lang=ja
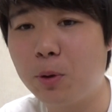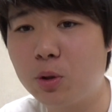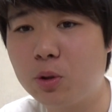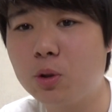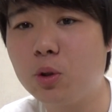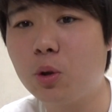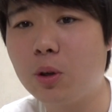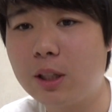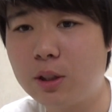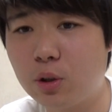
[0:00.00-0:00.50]

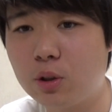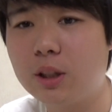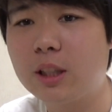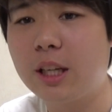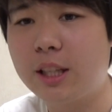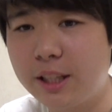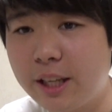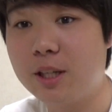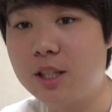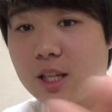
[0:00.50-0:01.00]
僕動画撮っ
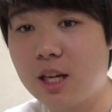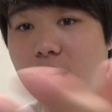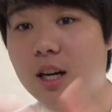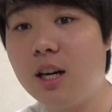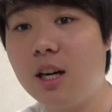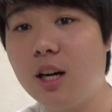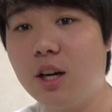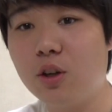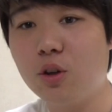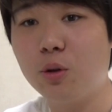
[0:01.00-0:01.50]
たんで、皆
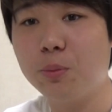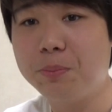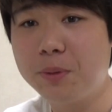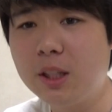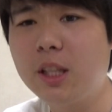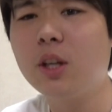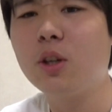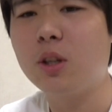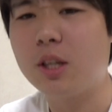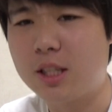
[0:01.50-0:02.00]
さん、あの、
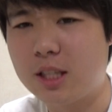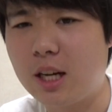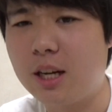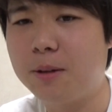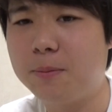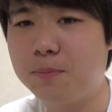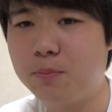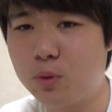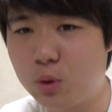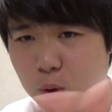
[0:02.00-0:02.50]
見てくださ
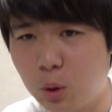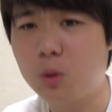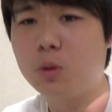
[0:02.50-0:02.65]
い。